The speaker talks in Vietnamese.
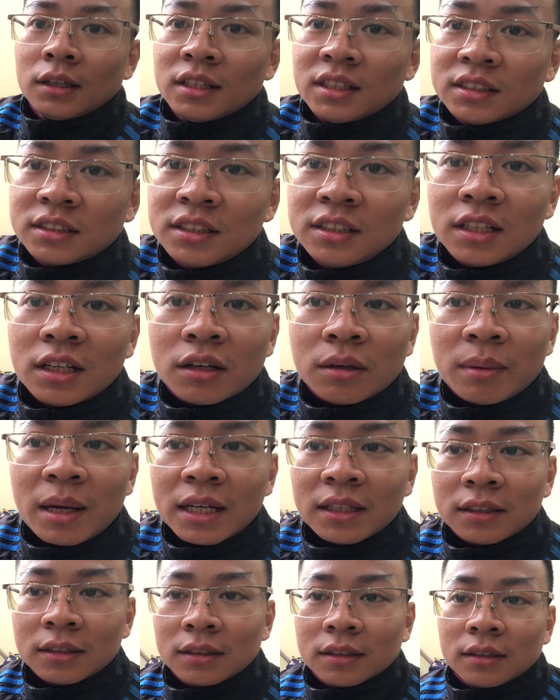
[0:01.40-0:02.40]
Xin chào các
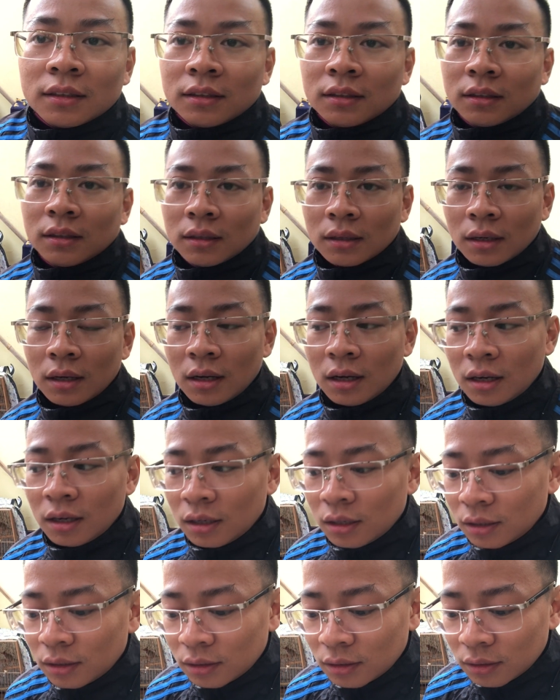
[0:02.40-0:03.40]
bác. À,
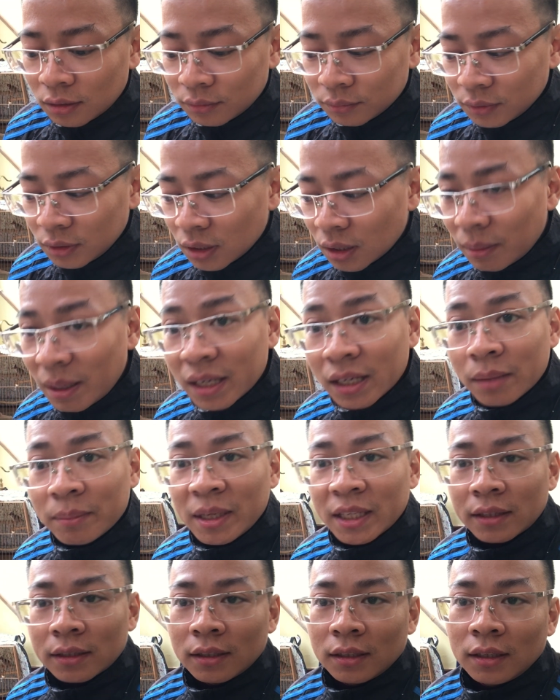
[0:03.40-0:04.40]
như các bác đã
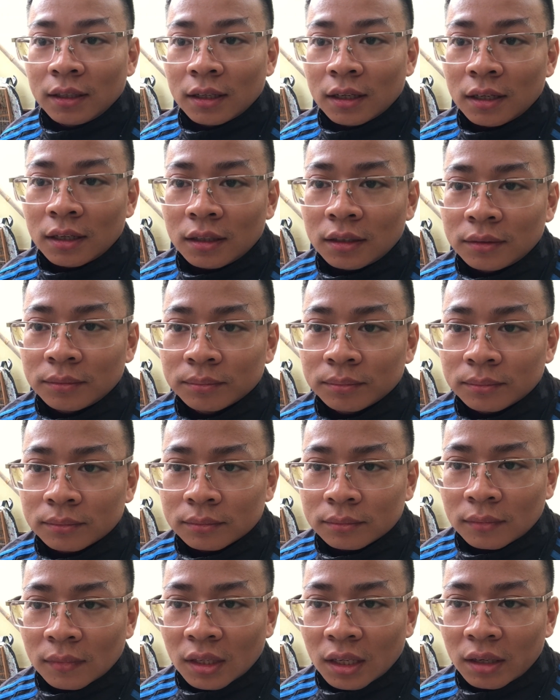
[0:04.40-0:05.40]
biết thì uh,
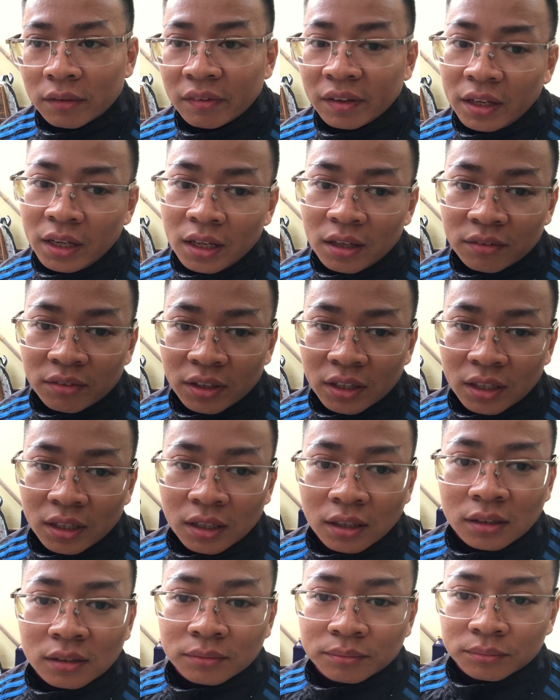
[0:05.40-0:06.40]
cái vấn đề về
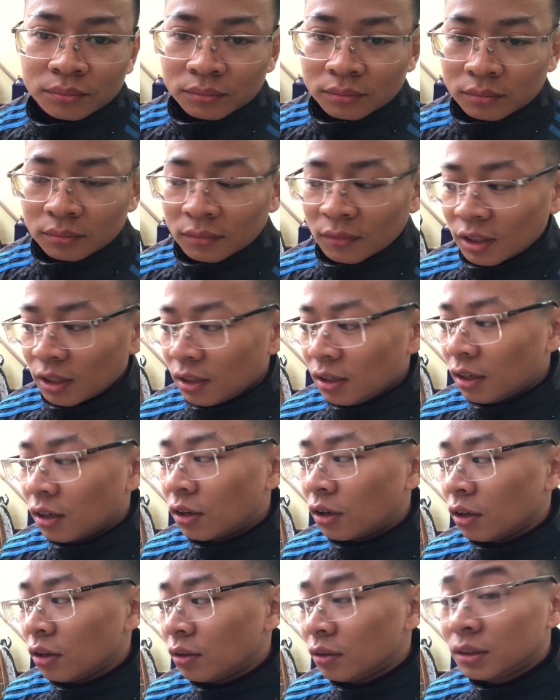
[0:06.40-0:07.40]
uh, lửa
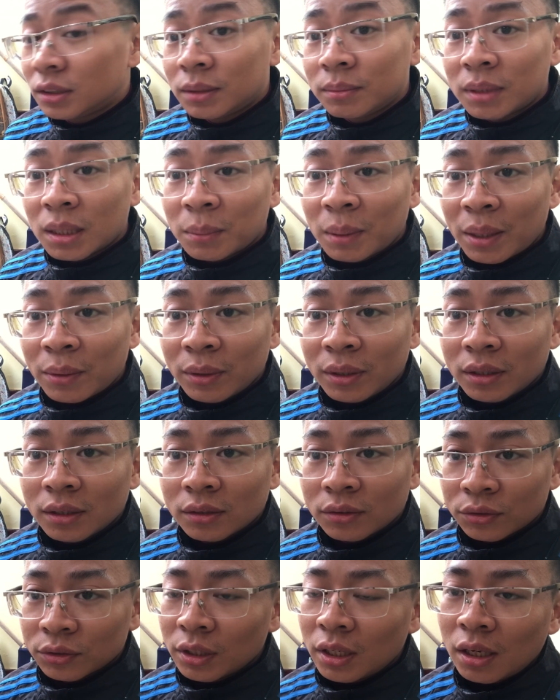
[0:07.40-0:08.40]
khói con chim trà mào ấy
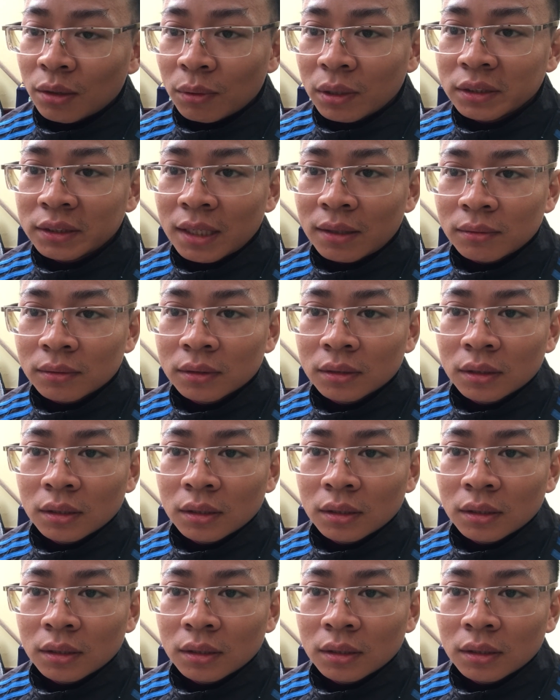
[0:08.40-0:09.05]
nó rất là quan trọng.